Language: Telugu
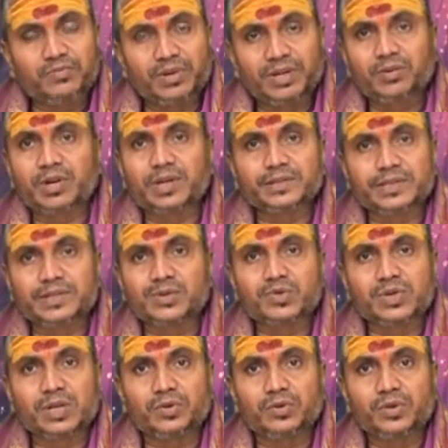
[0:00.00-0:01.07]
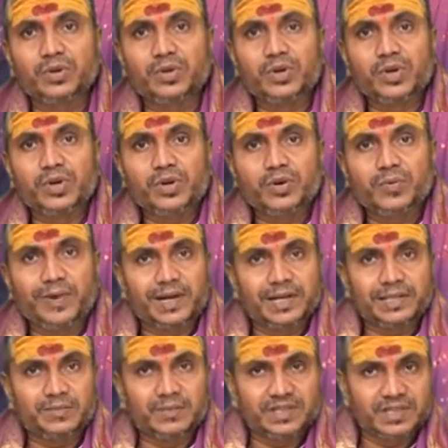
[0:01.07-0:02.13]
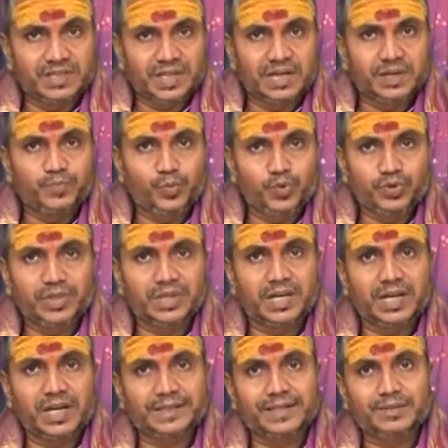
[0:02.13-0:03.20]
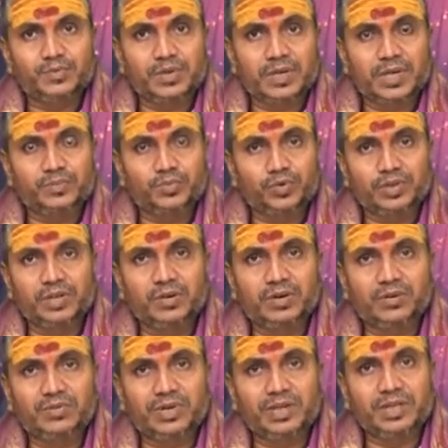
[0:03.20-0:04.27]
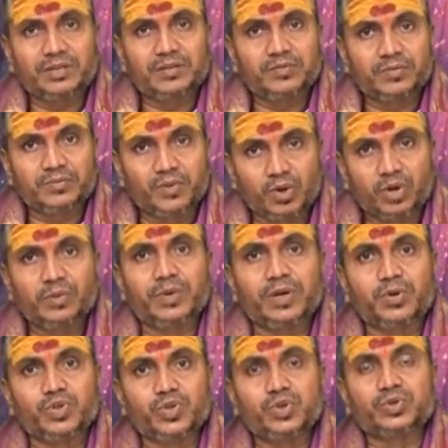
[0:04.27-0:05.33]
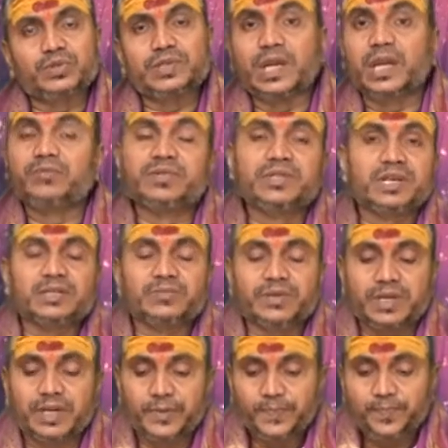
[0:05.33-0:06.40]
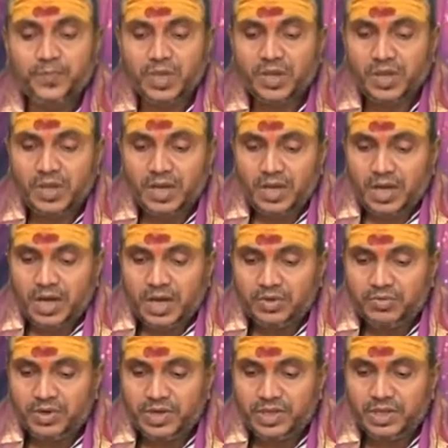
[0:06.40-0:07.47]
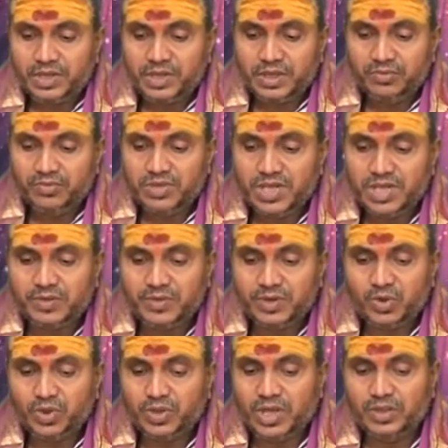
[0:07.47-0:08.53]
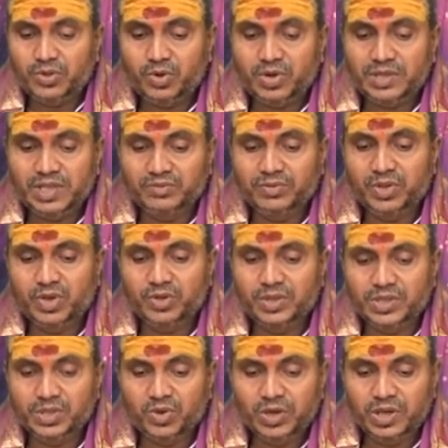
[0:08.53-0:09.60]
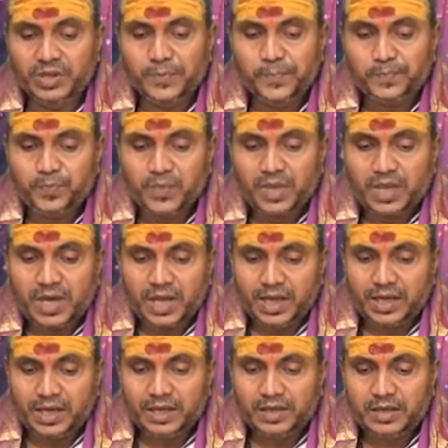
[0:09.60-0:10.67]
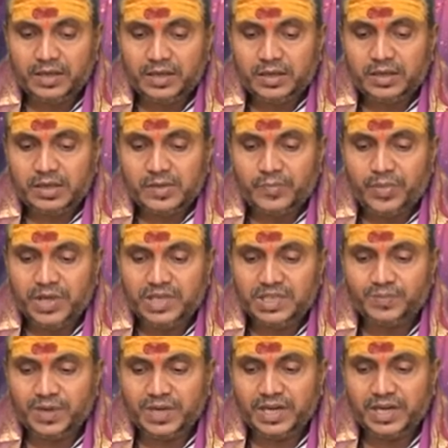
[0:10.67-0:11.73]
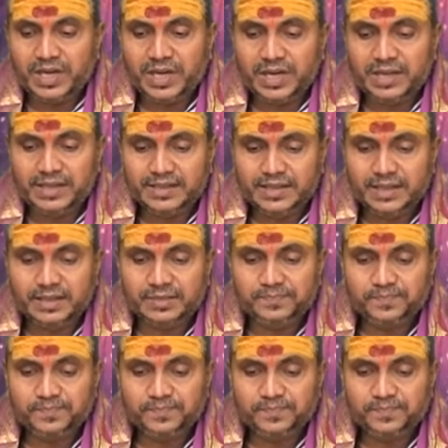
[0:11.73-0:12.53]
ఇవన్నీ కూడా చేస్తూ ఉంటారు వాటికి సంబంధించి ఇట్లాంటి పూర్తిగా రాత్రిపూట పూర్తిగా ఉన్నటువంటి పౌర్ణిమ రోజు చాలా విశేషం అండి అటువంటి ఈ విశేషమైన రోజుని అందరూ కూడా సద్వినియోగం చేసుకోవాలి అలాగే భీష్మ ఏకాదశి